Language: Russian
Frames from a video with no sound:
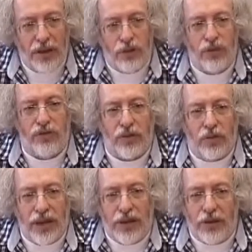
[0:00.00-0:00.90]
тут вот
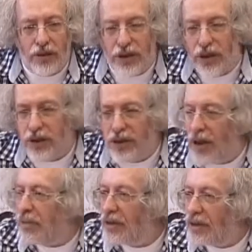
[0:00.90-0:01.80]
молодежь, значит,
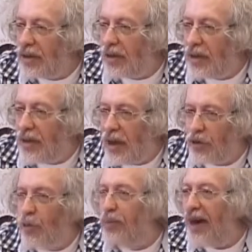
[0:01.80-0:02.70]
как мне сказали,
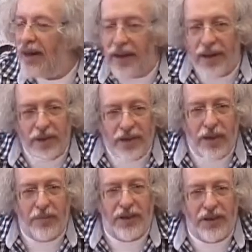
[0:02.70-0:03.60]
отупение,
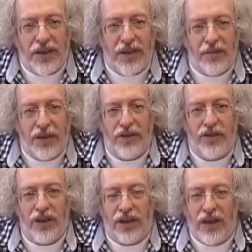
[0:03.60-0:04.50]
там мне сказал молодой
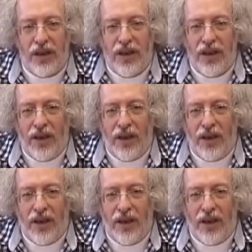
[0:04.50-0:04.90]
человек, да,